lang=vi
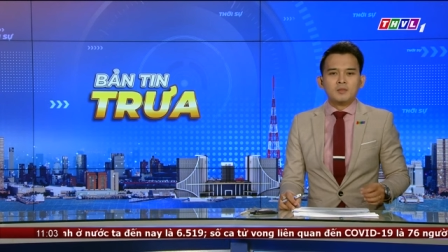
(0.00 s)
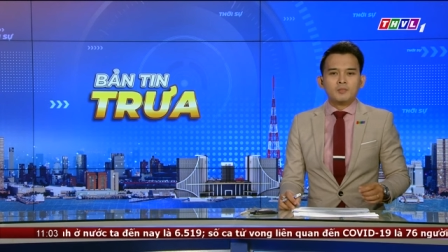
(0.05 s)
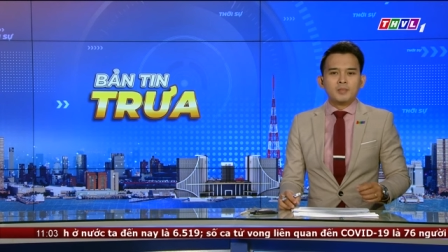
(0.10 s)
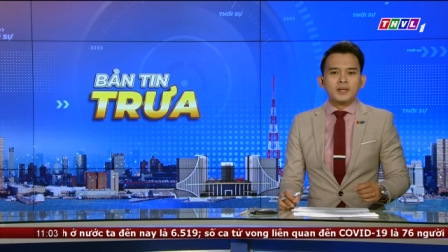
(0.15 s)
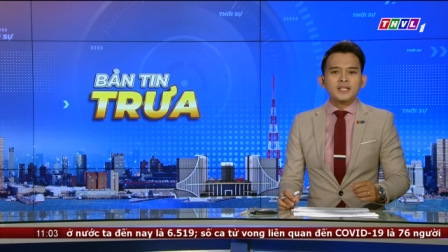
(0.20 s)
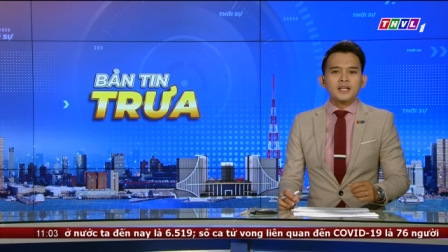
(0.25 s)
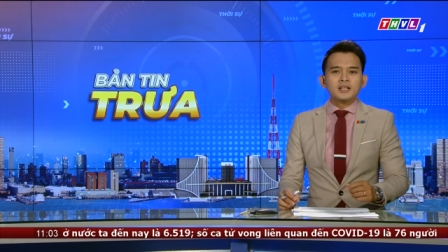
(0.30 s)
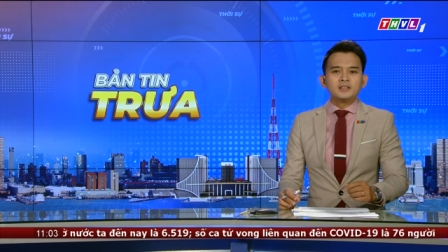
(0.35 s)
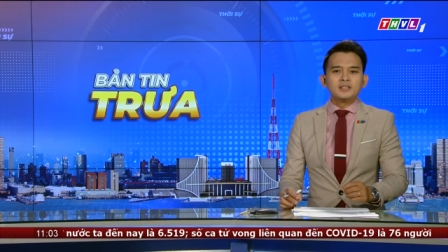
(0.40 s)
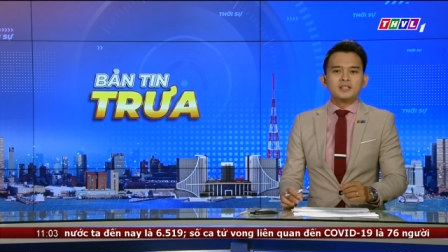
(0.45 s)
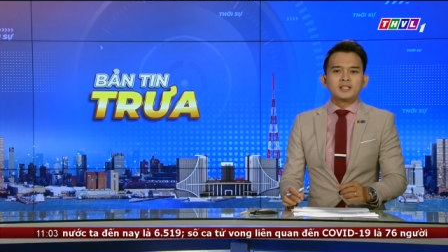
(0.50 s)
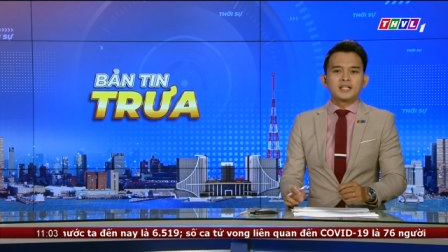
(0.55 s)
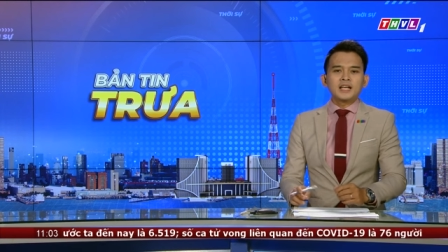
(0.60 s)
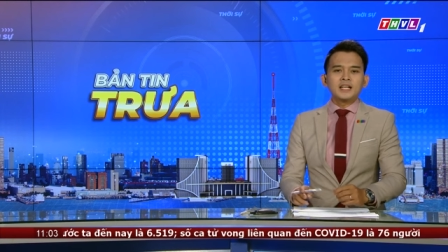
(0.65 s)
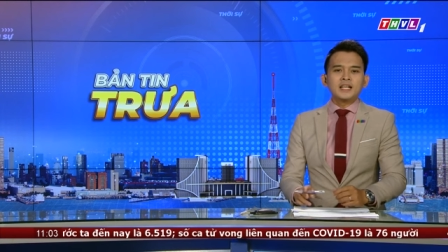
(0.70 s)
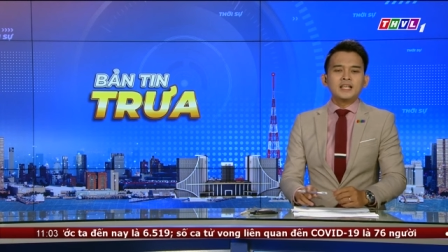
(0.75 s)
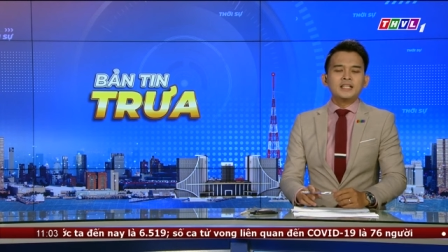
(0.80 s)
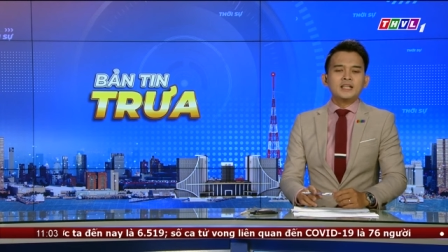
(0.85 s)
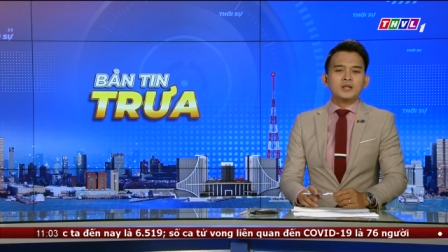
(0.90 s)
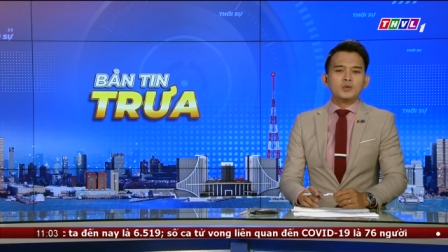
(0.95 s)
Bệnh nhân được
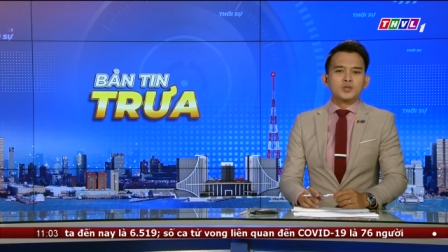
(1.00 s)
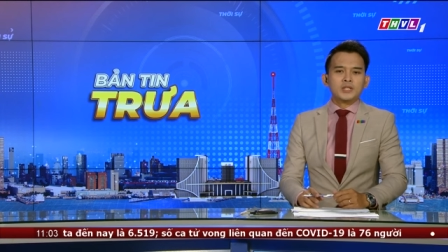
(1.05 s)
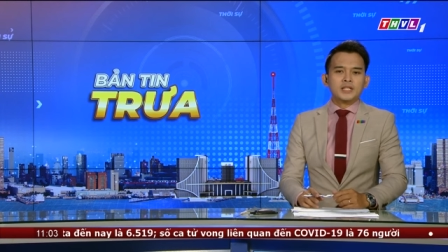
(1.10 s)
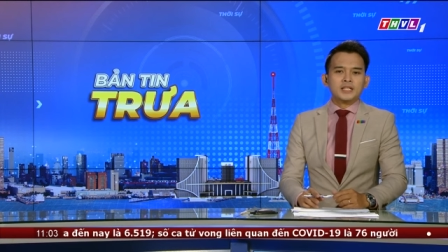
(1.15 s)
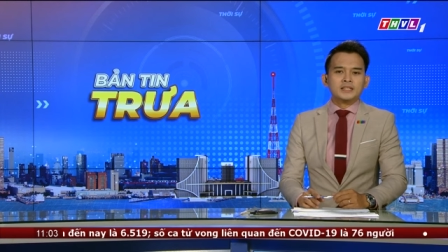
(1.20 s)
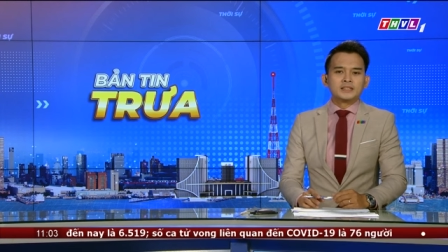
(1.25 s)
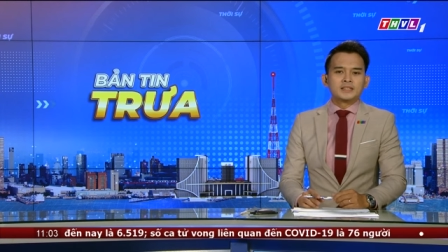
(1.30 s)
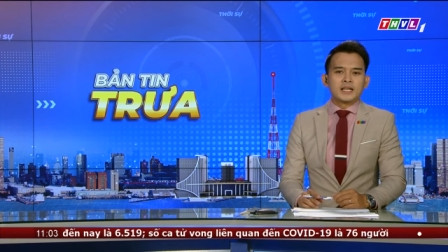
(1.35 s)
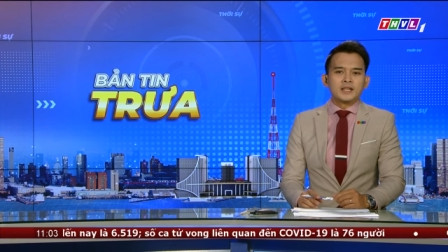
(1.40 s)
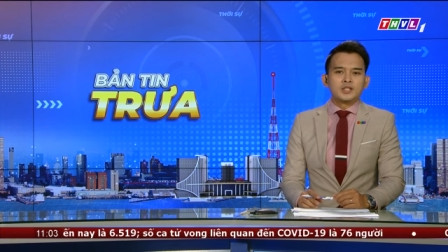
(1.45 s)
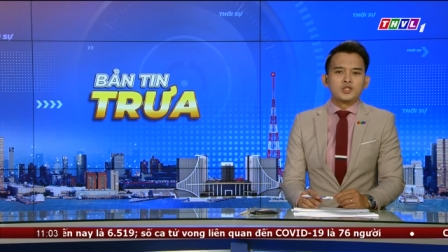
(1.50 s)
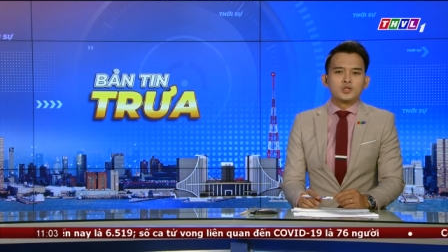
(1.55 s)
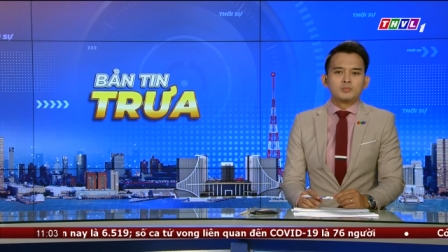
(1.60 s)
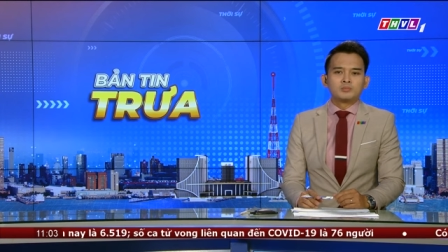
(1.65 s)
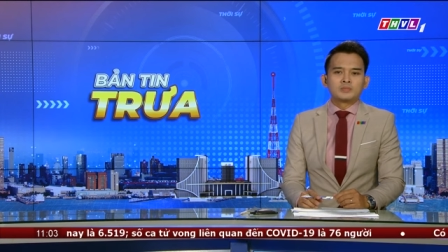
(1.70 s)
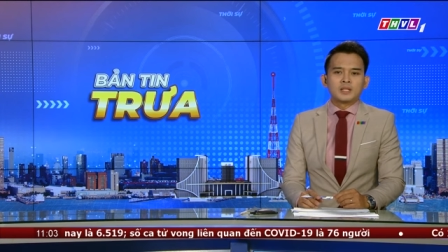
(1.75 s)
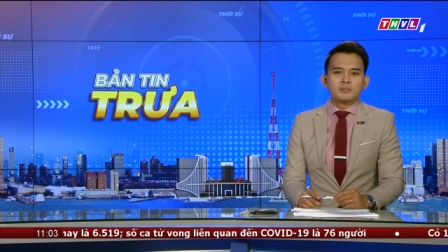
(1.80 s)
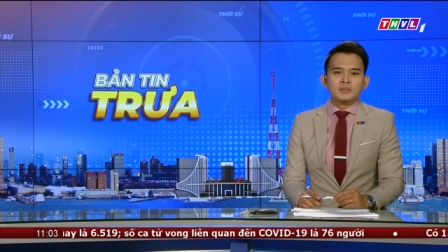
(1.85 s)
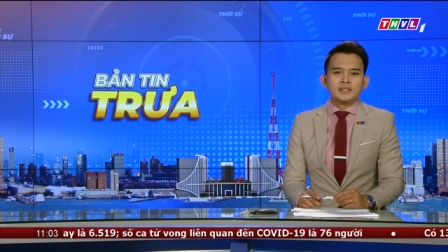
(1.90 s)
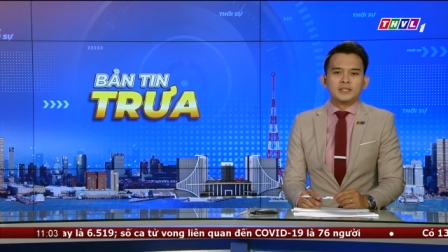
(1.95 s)
cách ly điều trị tại
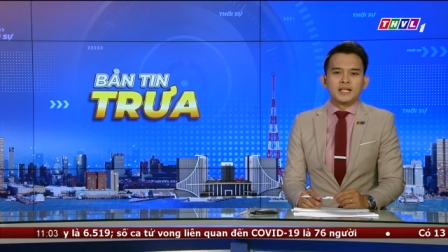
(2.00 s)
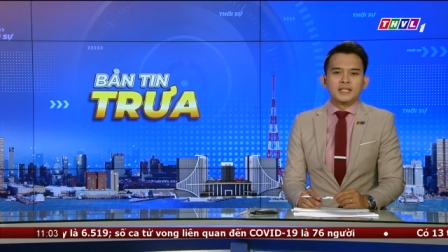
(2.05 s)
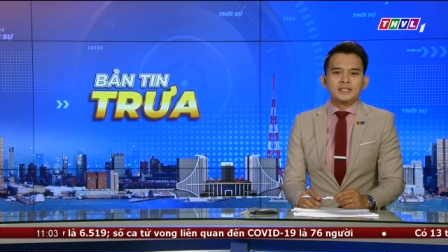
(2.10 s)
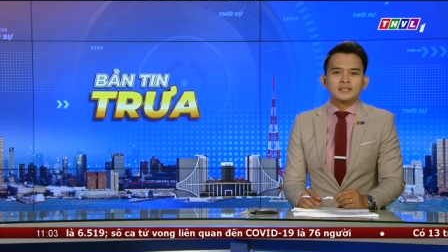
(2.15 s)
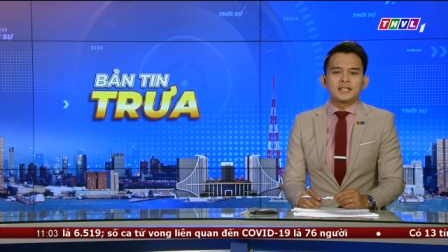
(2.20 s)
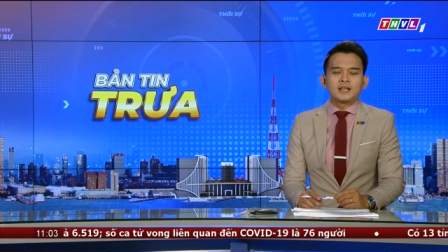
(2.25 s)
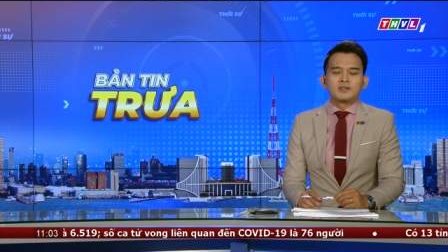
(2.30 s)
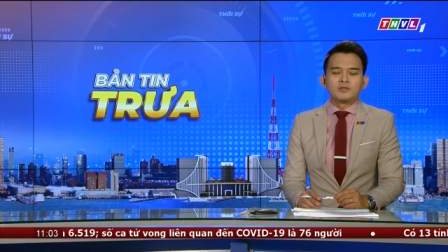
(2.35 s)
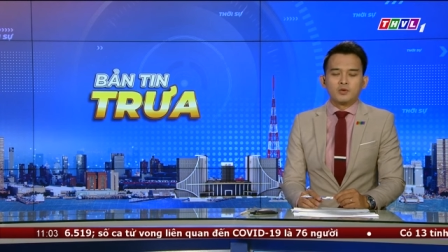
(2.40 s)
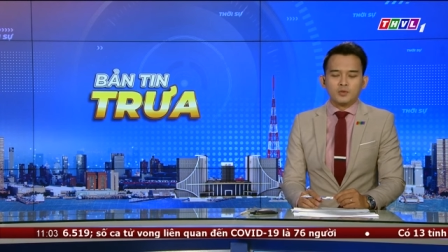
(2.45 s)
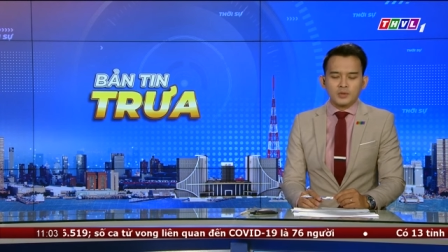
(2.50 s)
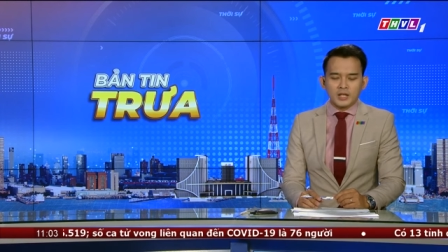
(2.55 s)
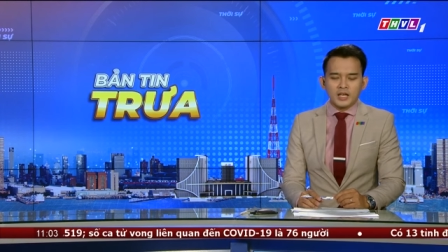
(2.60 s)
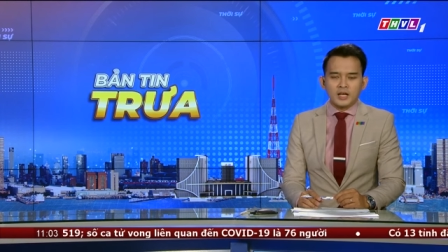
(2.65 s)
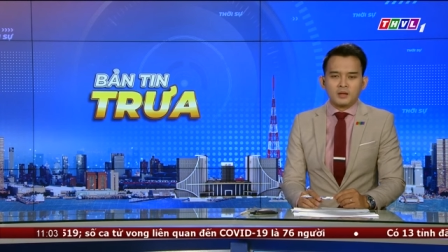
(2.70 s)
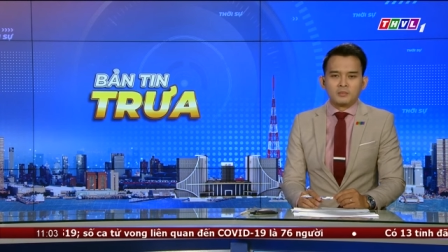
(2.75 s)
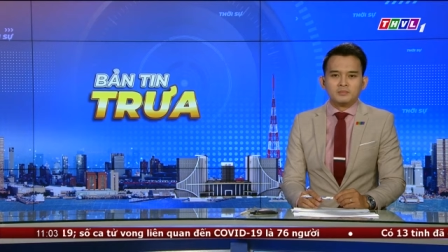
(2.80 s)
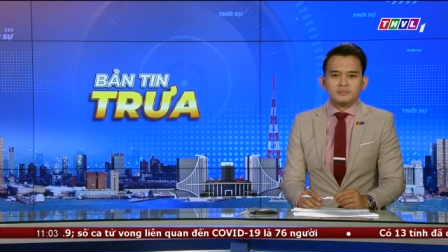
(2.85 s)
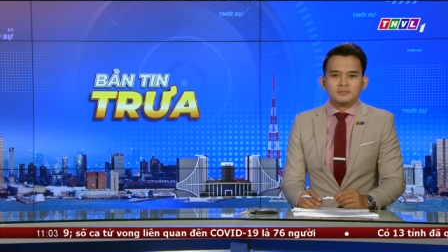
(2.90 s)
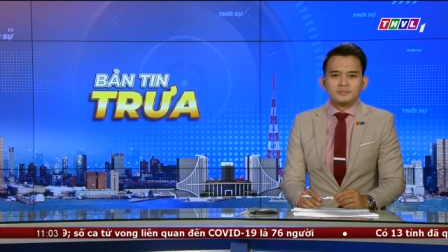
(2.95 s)
Trung tâm Y tế thành phố Vĩnh Long.